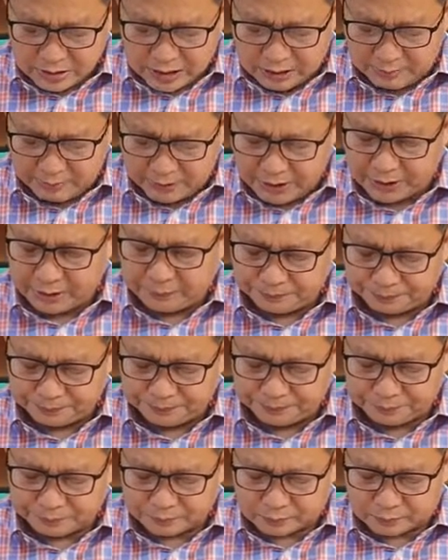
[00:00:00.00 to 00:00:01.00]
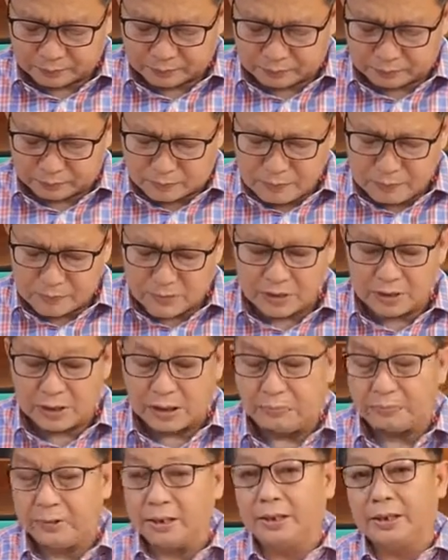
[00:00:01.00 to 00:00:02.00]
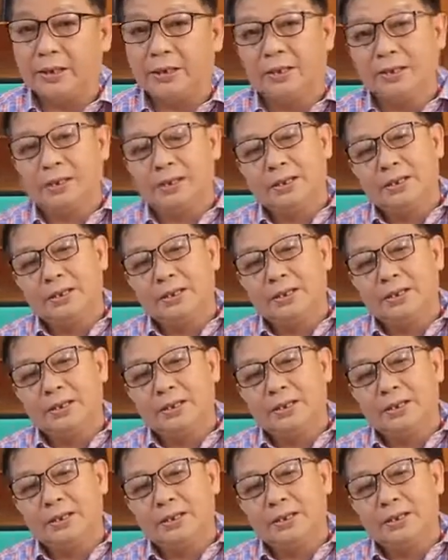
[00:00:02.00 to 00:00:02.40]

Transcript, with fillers: Amen. Amen.